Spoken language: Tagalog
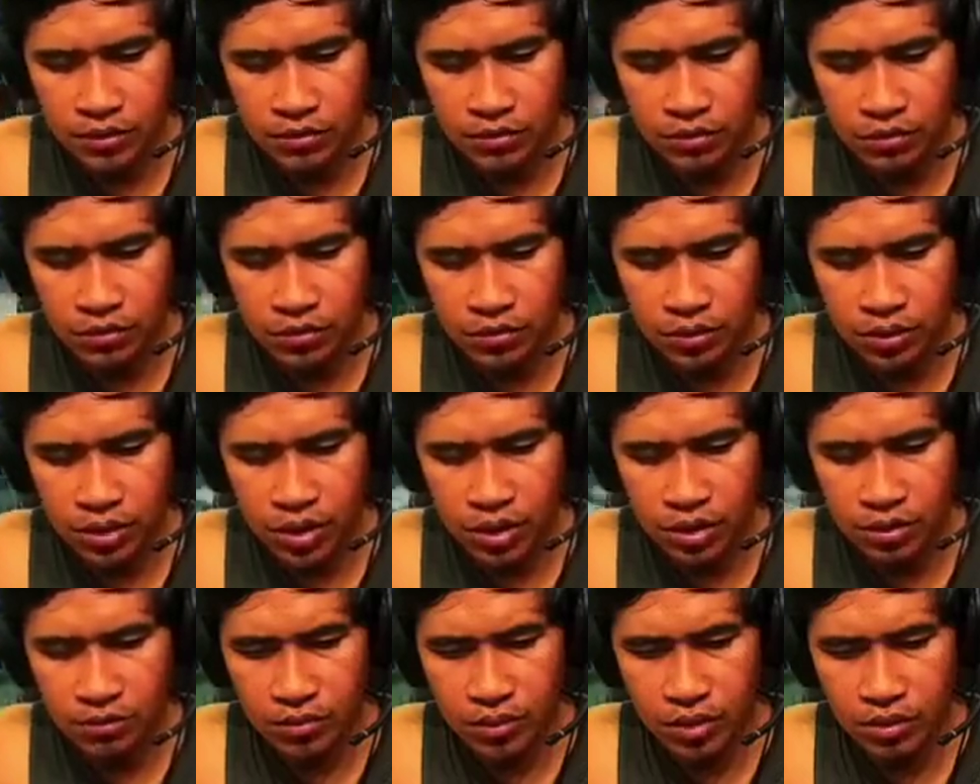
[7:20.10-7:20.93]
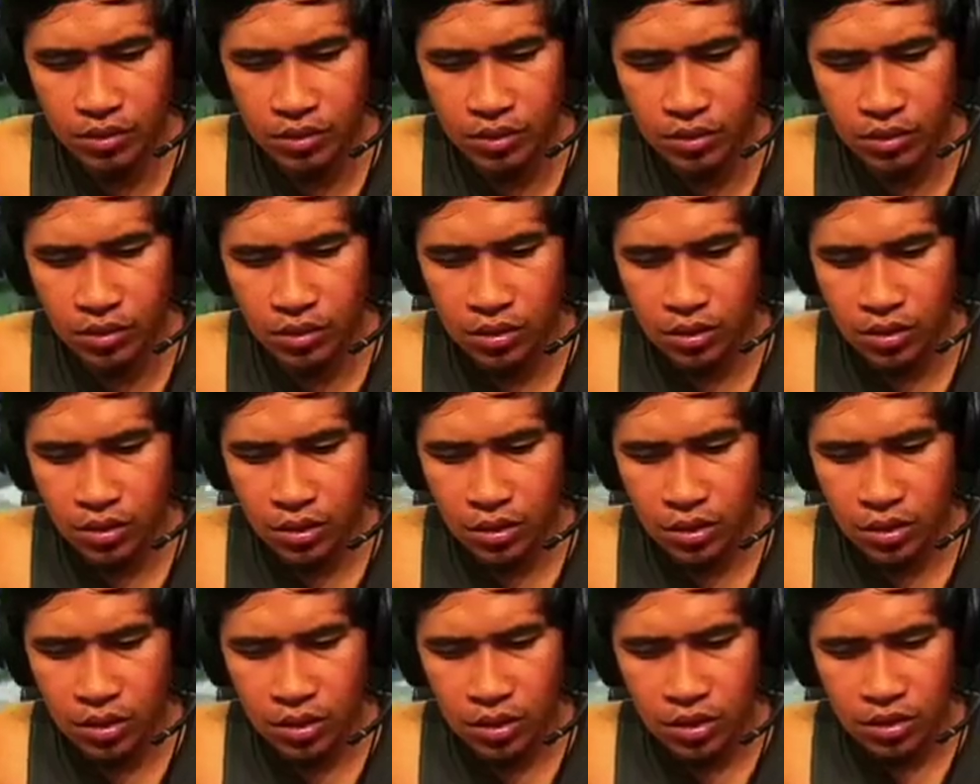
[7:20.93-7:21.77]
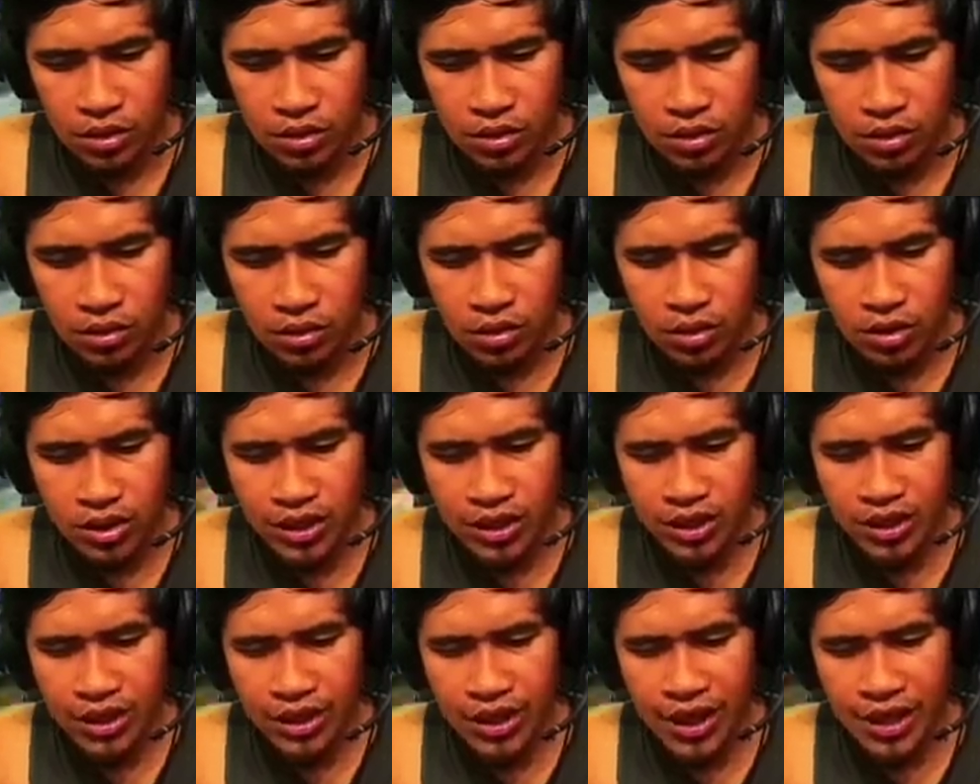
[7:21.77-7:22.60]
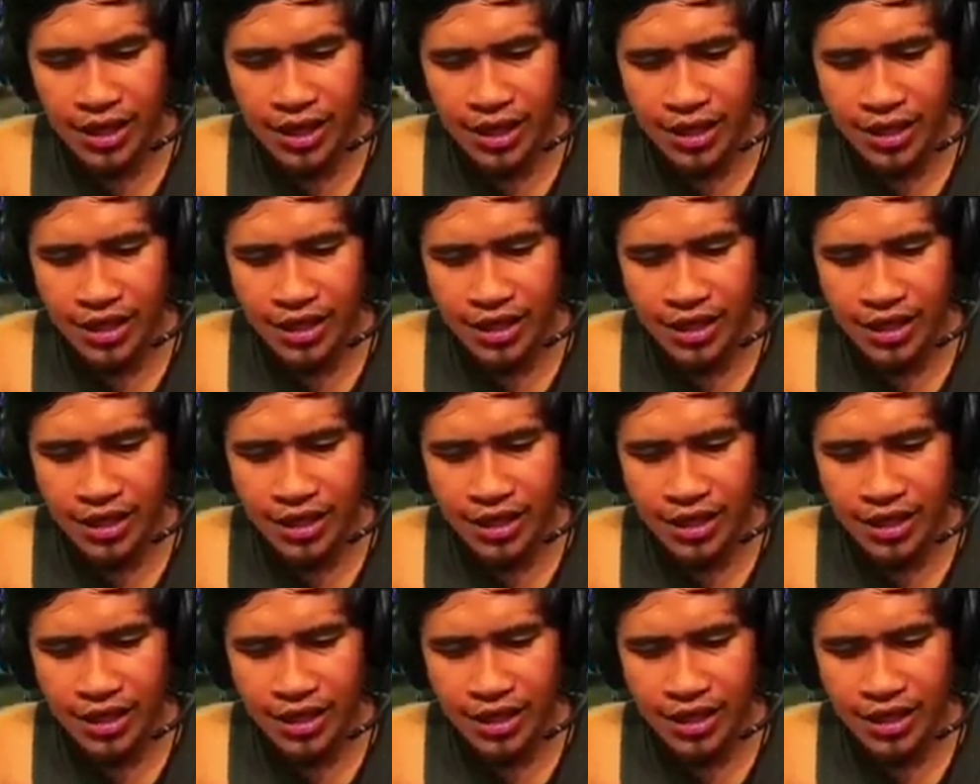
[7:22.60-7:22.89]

naman yung core namin. Oh, kinina